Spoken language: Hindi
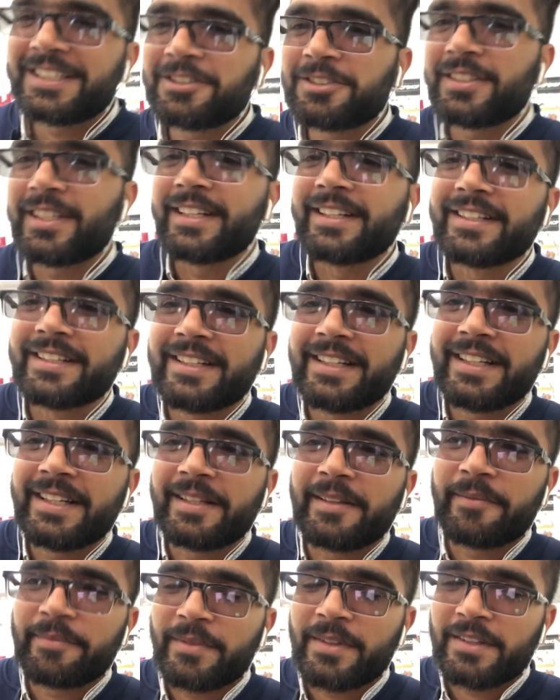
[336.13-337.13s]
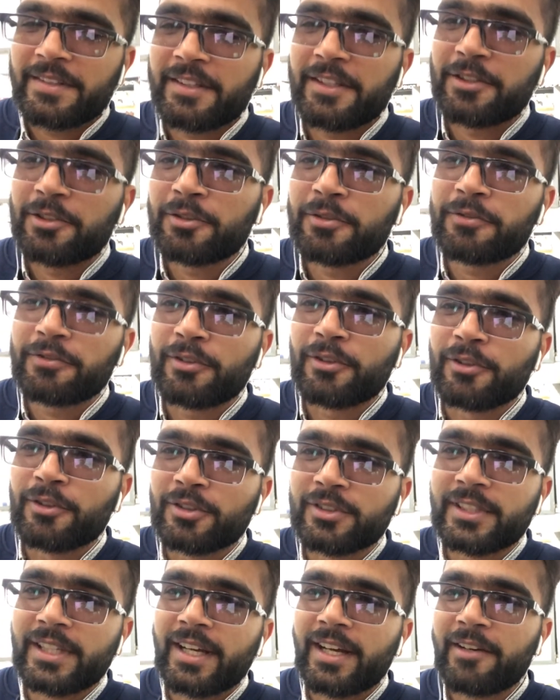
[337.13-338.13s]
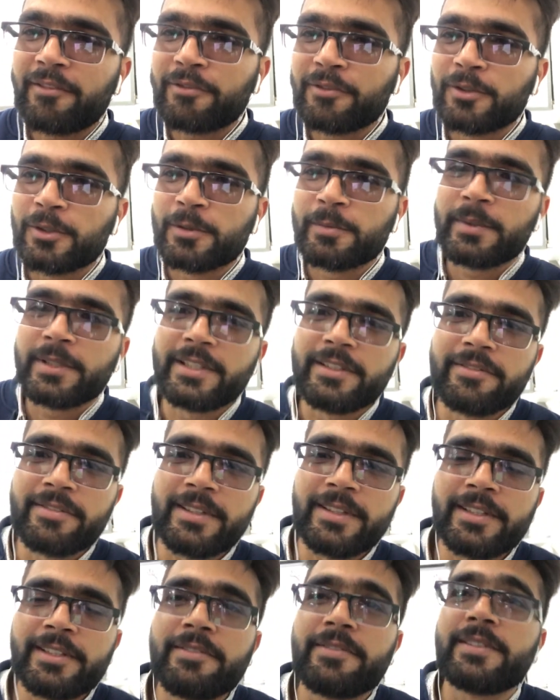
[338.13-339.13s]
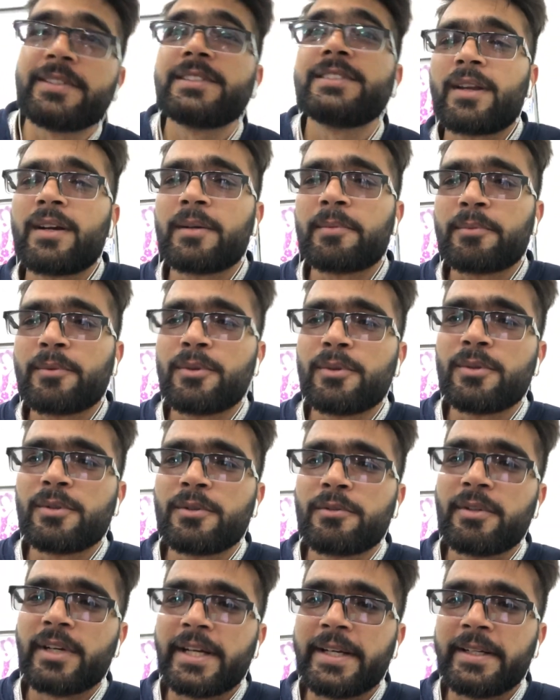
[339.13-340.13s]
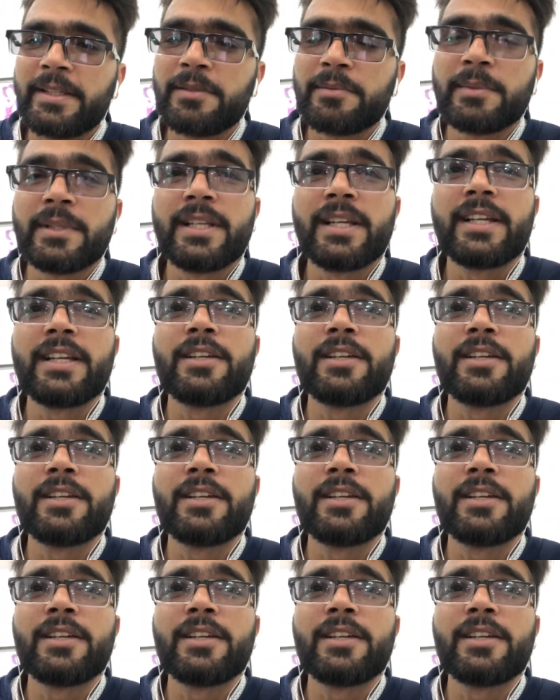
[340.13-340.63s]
जो सेंटर है इसके जो फ्लोर्स हैं हर फ्लोर पे डिफरेंट डिफरेंट आपको वैरायटीज़ मिलेगी